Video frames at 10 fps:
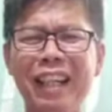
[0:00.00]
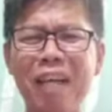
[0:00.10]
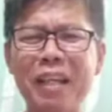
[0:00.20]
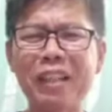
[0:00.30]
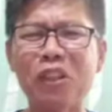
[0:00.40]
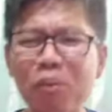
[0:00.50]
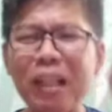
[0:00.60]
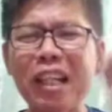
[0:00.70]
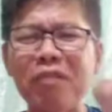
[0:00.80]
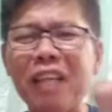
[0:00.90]
Amen. Do you
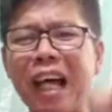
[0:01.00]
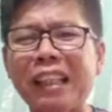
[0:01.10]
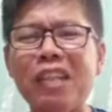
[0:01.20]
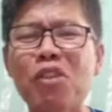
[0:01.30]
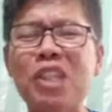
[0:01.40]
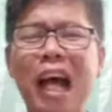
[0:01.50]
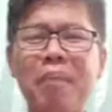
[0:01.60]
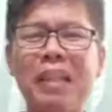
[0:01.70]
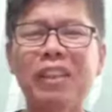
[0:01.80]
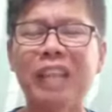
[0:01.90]
believe that? Can you say
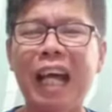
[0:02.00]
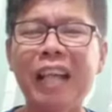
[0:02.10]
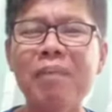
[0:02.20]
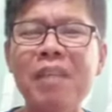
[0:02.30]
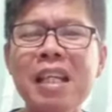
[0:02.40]
amen to that?